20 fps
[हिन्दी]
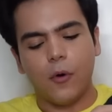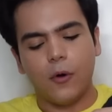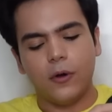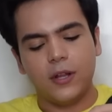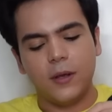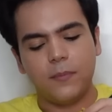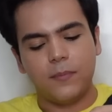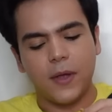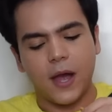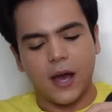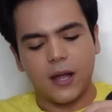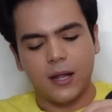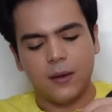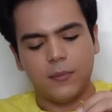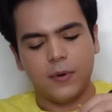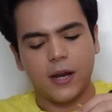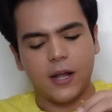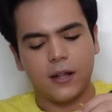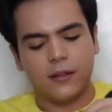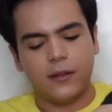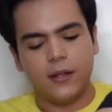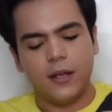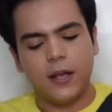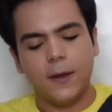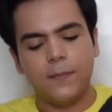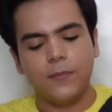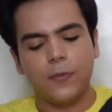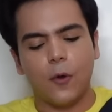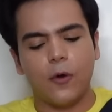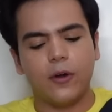बहुत ही प्यारा बनाती
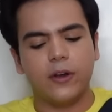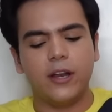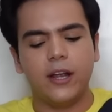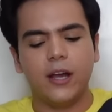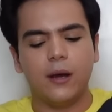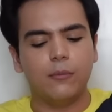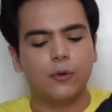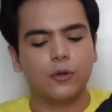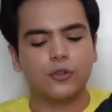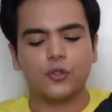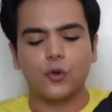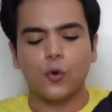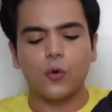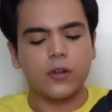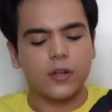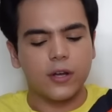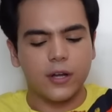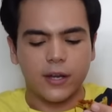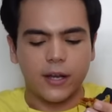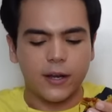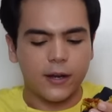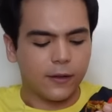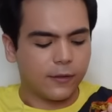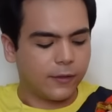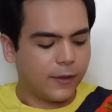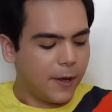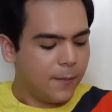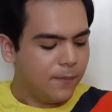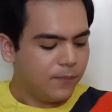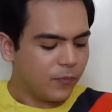है और ये हम लोग स्टोर करके
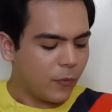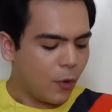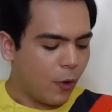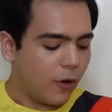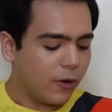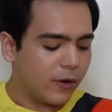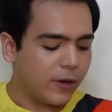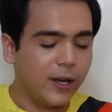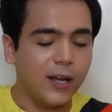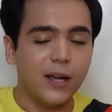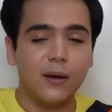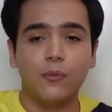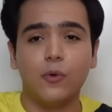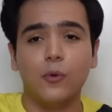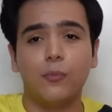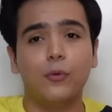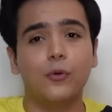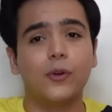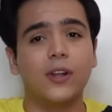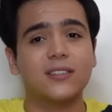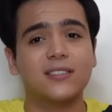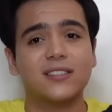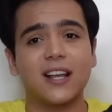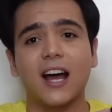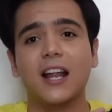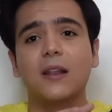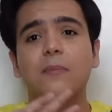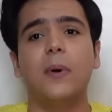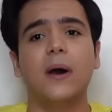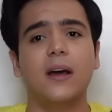रखते हैं और ये हम लोग पूरा
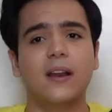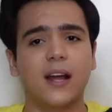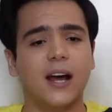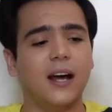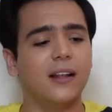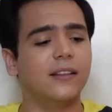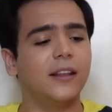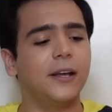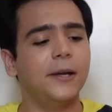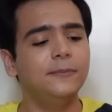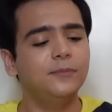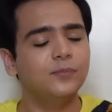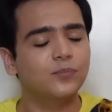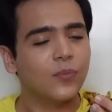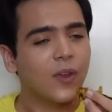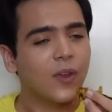साल भर खाते हैं